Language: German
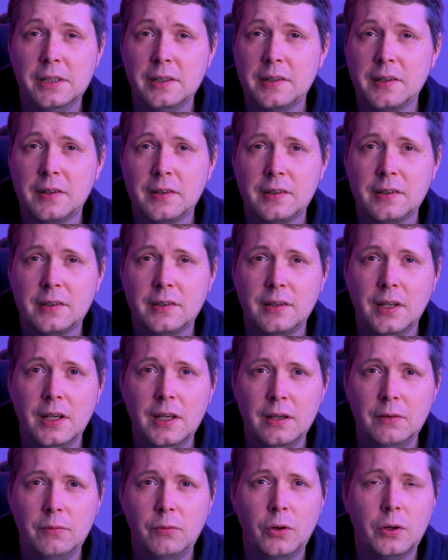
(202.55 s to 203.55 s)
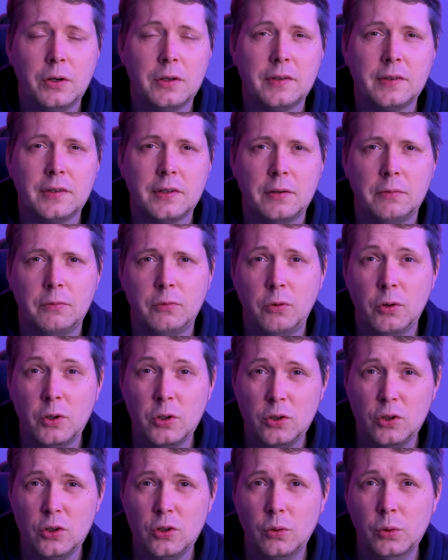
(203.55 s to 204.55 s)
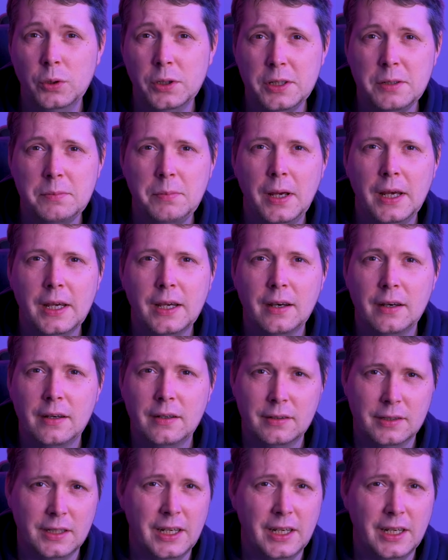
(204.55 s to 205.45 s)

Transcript: ist Thingiverse von Ultimaker.